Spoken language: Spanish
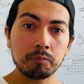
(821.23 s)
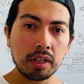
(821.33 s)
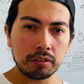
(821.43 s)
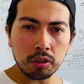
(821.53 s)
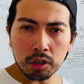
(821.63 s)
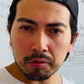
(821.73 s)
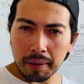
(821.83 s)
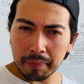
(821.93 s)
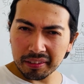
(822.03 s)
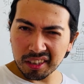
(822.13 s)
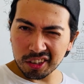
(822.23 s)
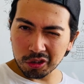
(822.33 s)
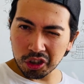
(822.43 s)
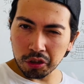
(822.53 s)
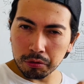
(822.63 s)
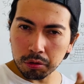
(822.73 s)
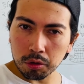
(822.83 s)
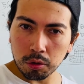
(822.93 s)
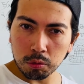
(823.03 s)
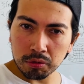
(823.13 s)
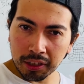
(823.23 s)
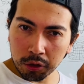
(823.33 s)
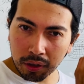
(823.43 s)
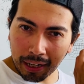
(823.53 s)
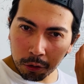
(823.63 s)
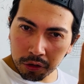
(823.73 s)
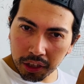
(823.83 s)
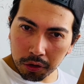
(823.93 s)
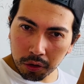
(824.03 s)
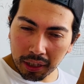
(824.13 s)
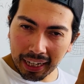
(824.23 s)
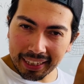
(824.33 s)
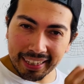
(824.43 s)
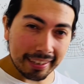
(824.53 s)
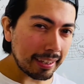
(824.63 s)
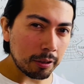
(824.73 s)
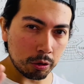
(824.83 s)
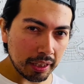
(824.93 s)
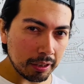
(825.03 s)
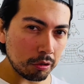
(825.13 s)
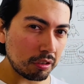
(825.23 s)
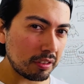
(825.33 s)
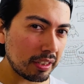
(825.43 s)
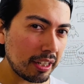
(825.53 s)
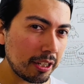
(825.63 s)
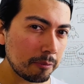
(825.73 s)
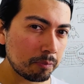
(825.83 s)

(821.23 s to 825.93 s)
sino que una especie de sonido bruto, un tanto caótico y hasta grotesco si se quiere.